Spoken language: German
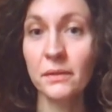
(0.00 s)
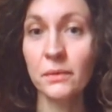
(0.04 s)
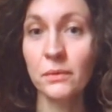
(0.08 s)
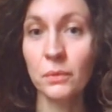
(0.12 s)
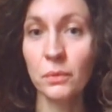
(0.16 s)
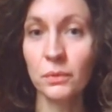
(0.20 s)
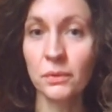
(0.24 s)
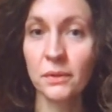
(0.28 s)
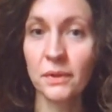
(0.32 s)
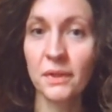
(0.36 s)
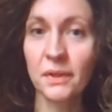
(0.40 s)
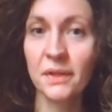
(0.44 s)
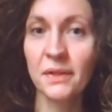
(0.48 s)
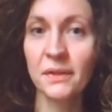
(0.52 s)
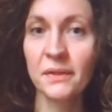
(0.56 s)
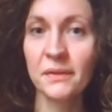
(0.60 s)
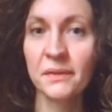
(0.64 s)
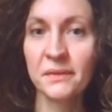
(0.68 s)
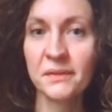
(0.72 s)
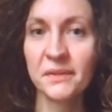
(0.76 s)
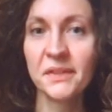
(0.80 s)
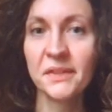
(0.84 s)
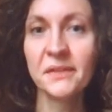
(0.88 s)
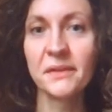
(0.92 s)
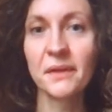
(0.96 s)
oder
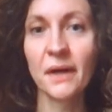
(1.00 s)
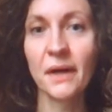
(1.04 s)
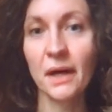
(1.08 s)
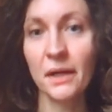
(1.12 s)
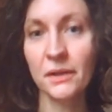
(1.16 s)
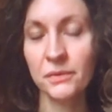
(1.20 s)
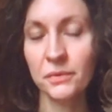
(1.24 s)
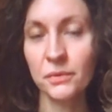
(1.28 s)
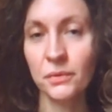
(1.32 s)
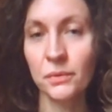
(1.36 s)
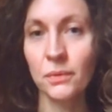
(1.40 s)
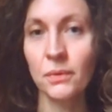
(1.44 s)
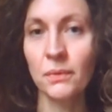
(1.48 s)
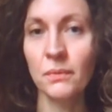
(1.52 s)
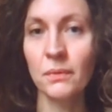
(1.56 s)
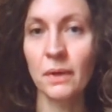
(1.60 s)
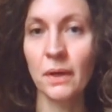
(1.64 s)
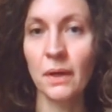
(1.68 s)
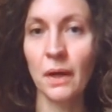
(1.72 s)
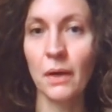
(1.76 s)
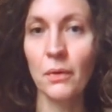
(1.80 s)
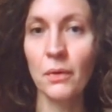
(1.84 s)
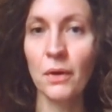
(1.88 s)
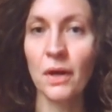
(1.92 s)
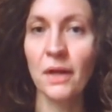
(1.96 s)
die NATO
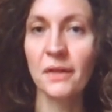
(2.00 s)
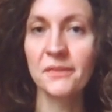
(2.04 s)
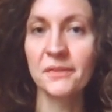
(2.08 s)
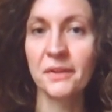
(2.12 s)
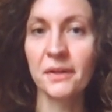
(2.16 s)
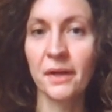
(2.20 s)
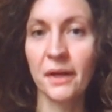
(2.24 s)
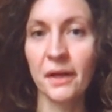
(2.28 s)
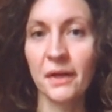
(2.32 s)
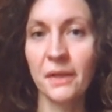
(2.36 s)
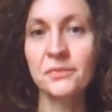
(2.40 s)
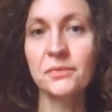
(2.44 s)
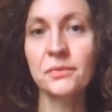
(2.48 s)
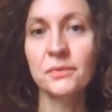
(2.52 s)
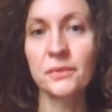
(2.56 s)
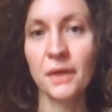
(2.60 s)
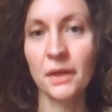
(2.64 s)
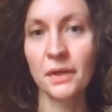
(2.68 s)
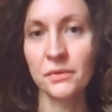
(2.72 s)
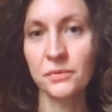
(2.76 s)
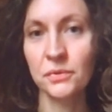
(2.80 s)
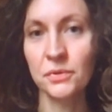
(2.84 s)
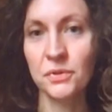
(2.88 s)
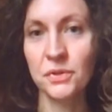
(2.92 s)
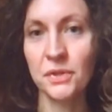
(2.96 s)
auch als Aggressor
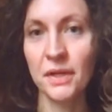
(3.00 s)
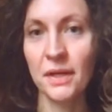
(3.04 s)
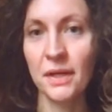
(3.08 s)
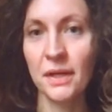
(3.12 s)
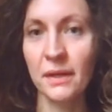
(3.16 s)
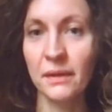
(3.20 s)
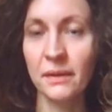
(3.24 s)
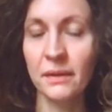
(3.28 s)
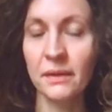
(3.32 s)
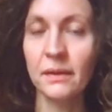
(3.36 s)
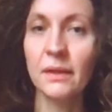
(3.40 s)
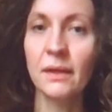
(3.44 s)
darzustellen.